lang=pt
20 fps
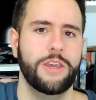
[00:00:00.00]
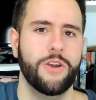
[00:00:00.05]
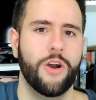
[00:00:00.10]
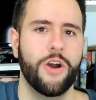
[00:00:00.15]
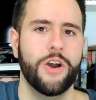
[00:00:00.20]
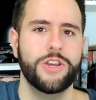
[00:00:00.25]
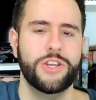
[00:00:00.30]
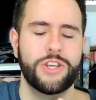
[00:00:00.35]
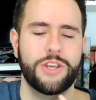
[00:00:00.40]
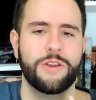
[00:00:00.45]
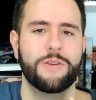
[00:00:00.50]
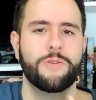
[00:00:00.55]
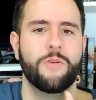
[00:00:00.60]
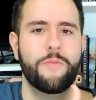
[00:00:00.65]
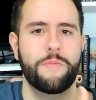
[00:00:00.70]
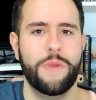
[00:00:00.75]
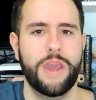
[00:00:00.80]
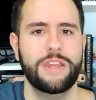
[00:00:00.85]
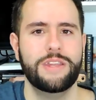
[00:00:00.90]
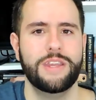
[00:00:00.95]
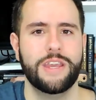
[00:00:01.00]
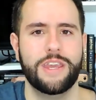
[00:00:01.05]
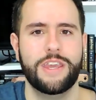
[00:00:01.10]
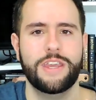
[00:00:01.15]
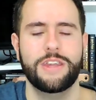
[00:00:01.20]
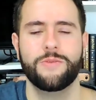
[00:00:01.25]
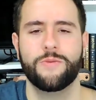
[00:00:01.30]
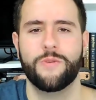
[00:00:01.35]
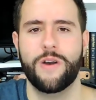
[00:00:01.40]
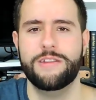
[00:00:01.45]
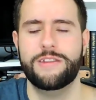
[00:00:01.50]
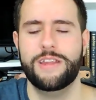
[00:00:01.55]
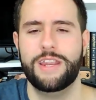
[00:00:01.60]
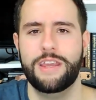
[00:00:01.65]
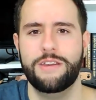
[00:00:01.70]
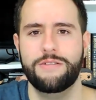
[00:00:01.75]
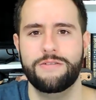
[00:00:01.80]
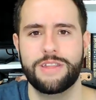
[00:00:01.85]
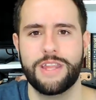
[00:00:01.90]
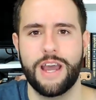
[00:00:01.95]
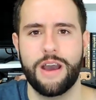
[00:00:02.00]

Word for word: Yoshi comenta aqui no quadrinho e